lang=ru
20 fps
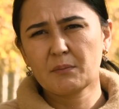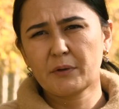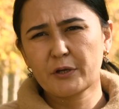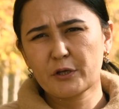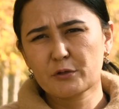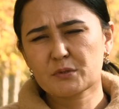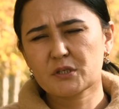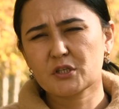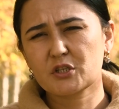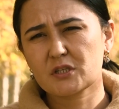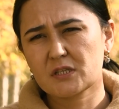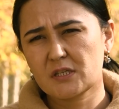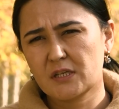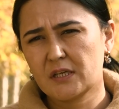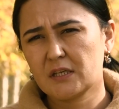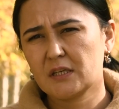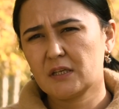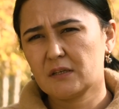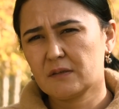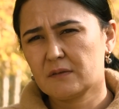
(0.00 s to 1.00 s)
о моем
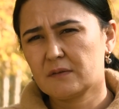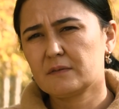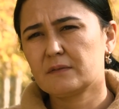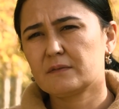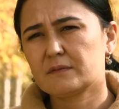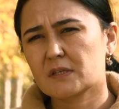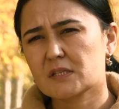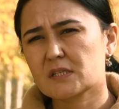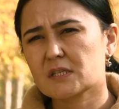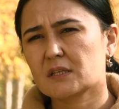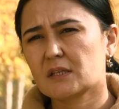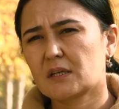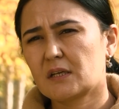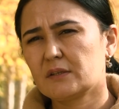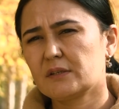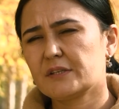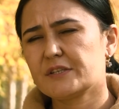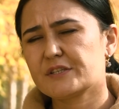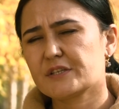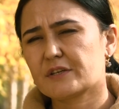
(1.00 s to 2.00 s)
зачислении в
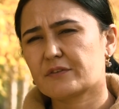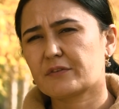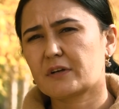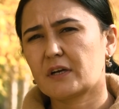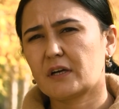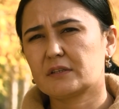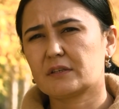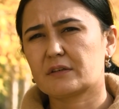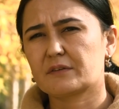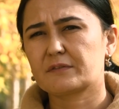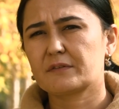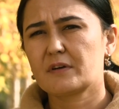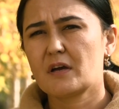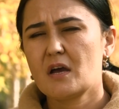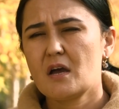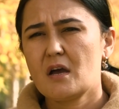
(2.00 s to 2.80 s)
Национальный резерв кадров.